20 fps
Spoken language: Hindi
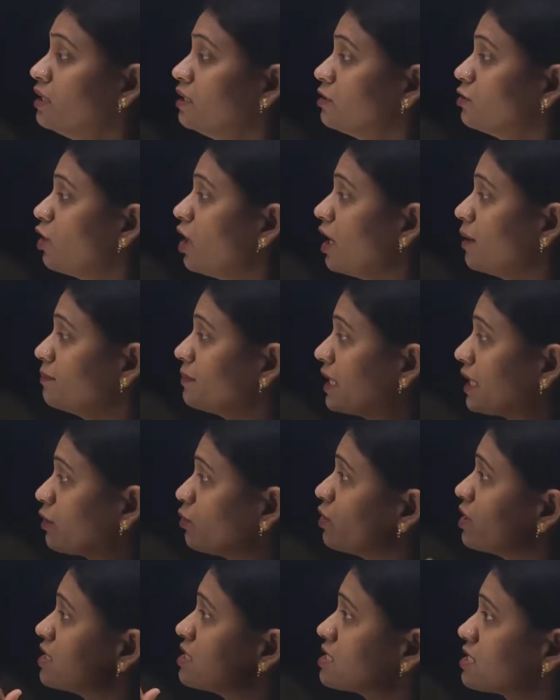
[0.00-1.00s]
तो आप देखो
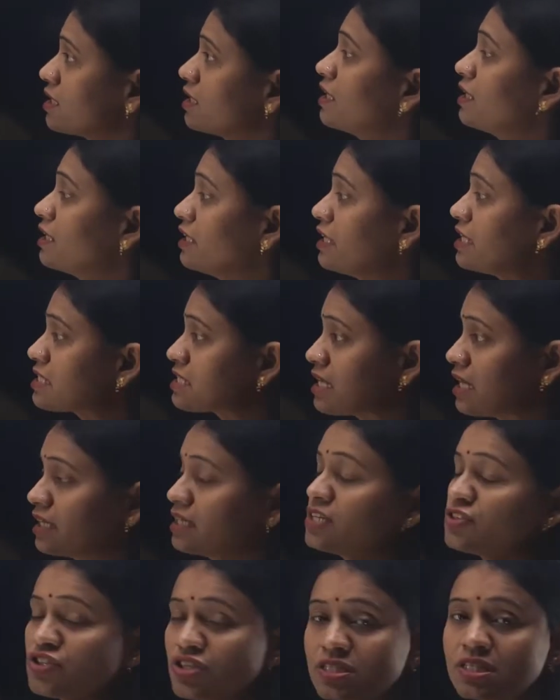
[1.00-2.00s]
इन सा ये
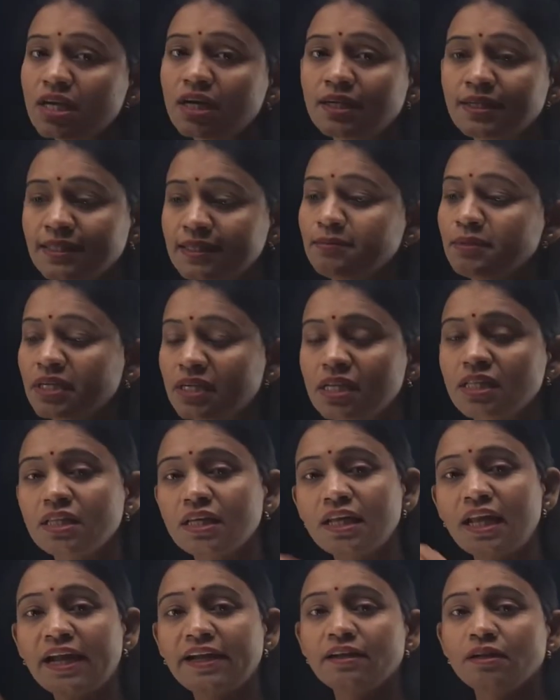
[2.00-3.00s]
सारी चीज़ें अल्टीमेटली दे
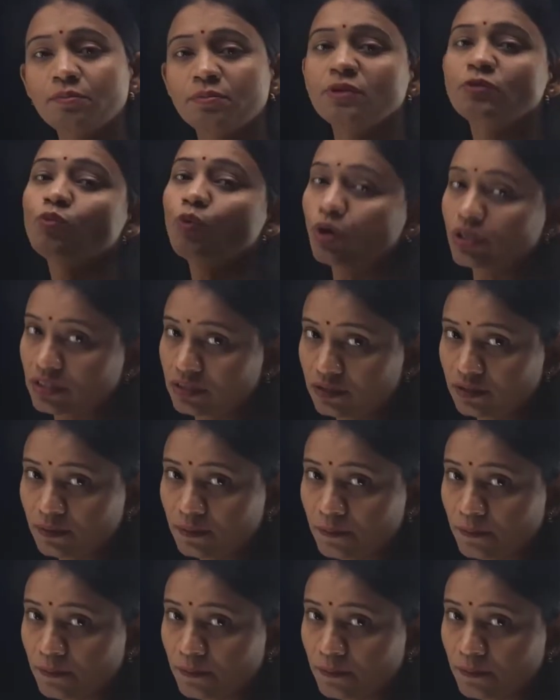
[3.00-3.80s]
लैंड अप इन वाटर